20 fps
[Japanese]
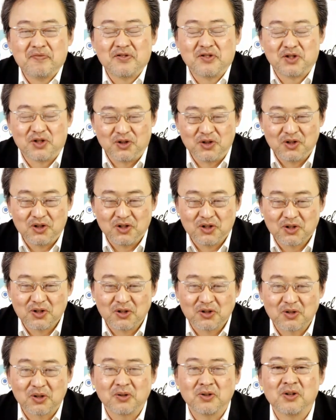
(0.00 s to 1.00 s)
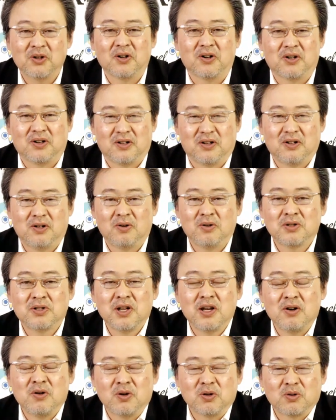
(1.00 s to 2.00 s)
ずっとその路
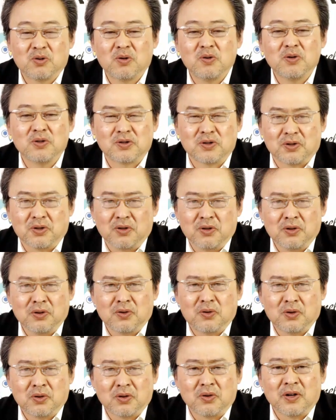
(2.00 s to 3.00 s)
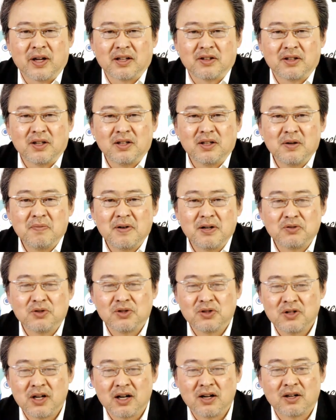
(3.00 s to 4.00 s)
線を通すということをやっていて、まあ、う
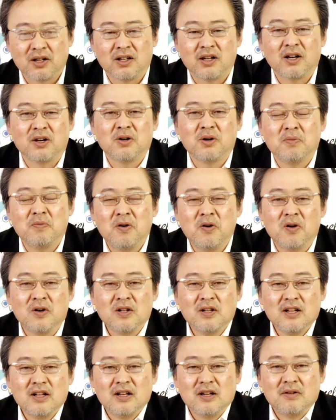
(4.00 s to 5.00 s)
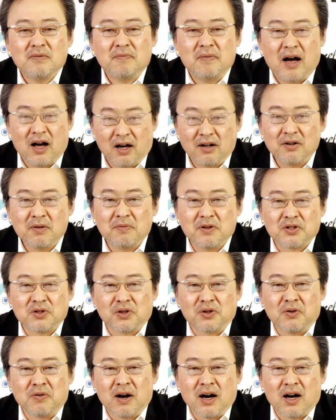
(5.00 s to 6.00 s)
ちの荒木代表も、まあ、ある意味
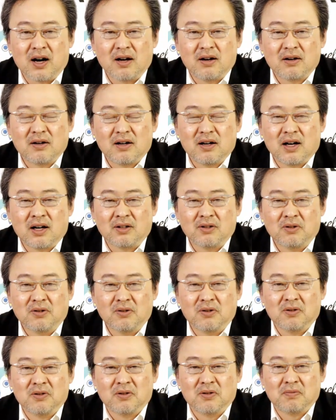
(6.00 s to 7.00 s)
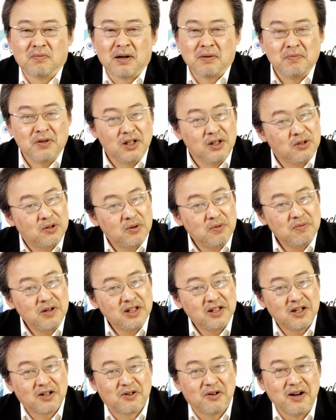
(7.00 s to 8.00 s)
それはあの、まあ、認
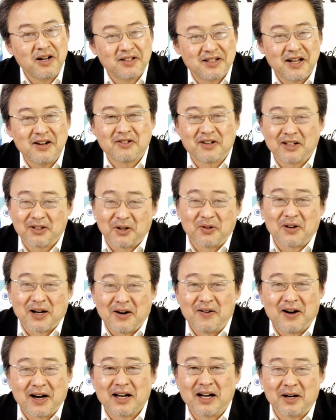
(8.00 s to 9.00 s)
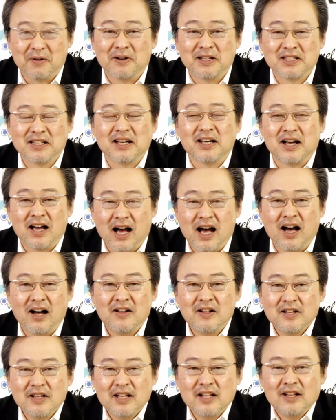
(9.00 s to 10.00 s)
めてくれてるかどうかは分かりませんが、
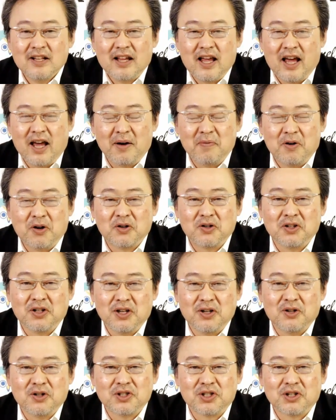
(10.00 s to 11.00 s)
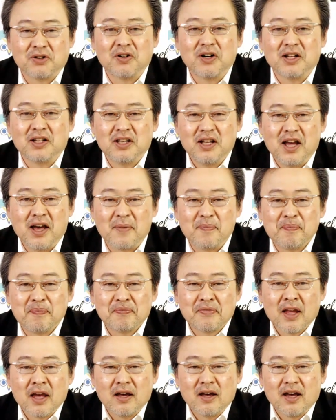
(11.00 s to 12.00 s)
えー、黙認をしてくれて、
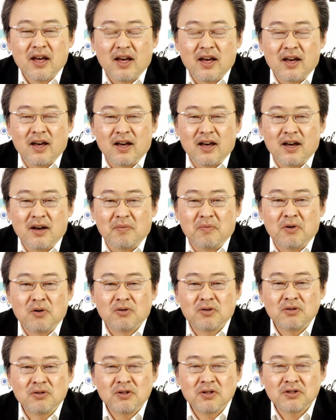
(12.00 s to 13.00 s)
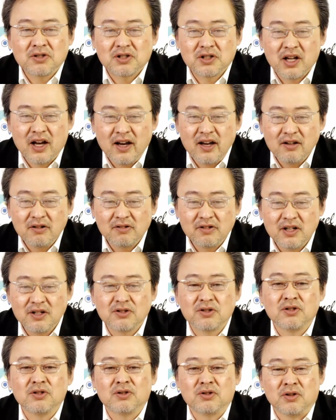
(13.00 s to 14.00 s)
えー、僕のスタイルで
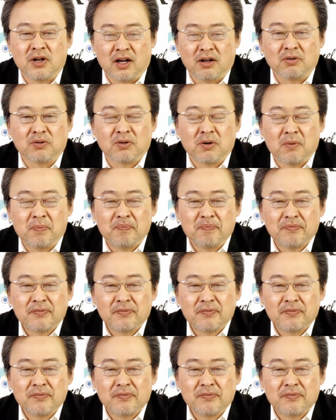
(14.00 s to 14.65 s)
ずっとやると